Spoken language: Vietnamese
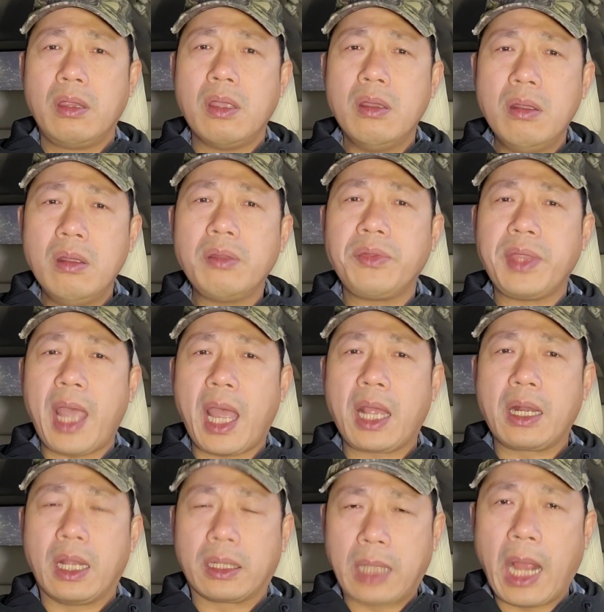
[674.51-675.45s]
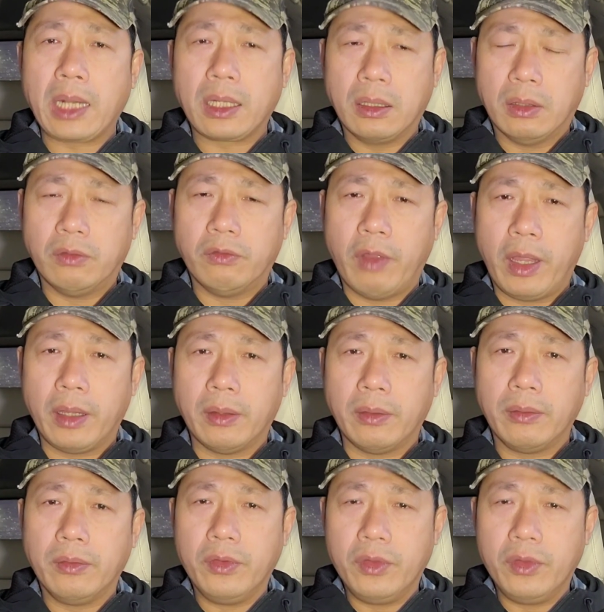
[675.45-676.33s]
Chưa chắc là thắng Thượng viện,